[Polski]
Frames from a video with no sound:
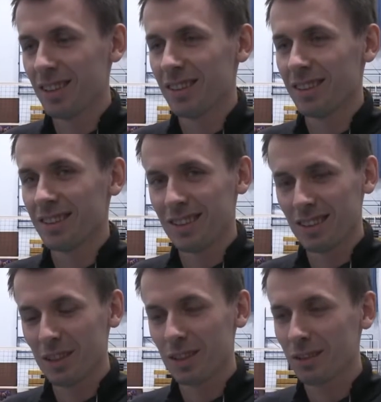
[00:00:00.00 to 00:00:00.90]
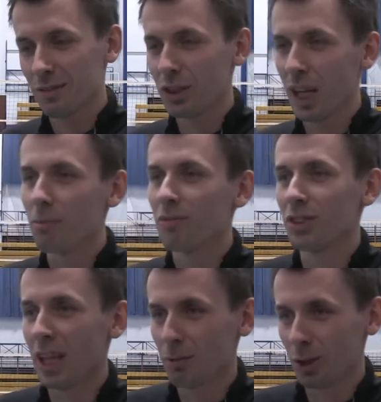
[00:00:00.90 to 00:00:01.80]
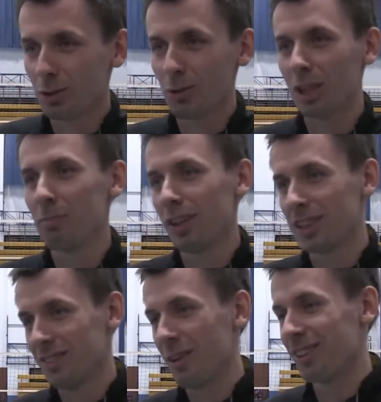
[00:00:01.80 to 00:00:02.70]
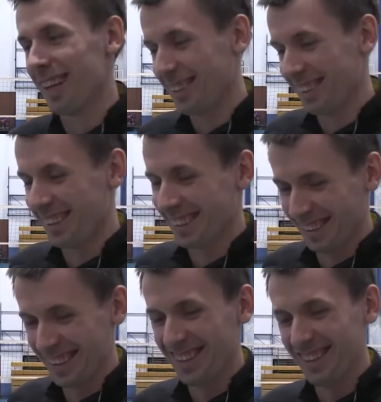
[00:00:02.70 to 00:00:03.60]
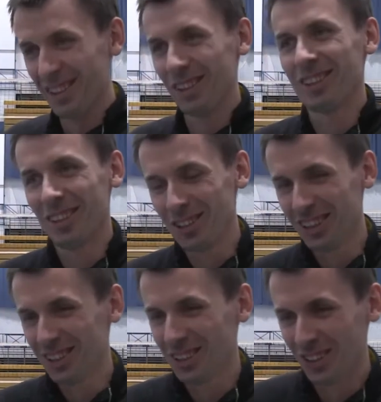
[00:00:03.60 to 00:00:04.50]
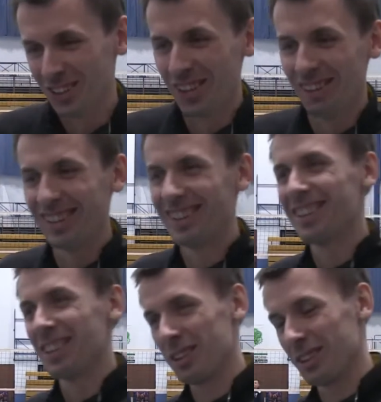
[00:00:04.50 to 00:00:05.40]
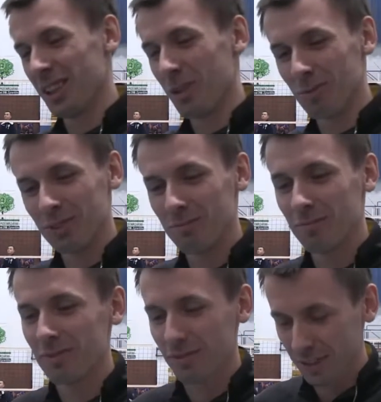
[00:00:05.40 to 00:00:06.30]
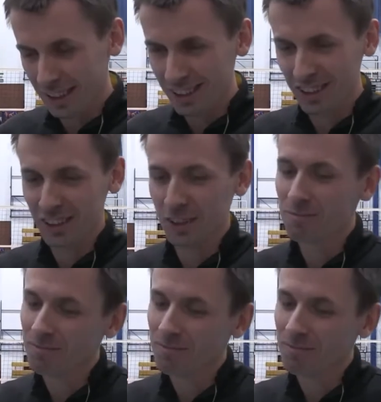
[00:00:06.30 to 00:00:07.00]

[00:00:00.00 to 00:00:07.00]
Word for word: no i do następnego meczu. Widziałem, widziałem że córki pokazywały tatę, także rodzina też oglądała i Wielkie dzięki.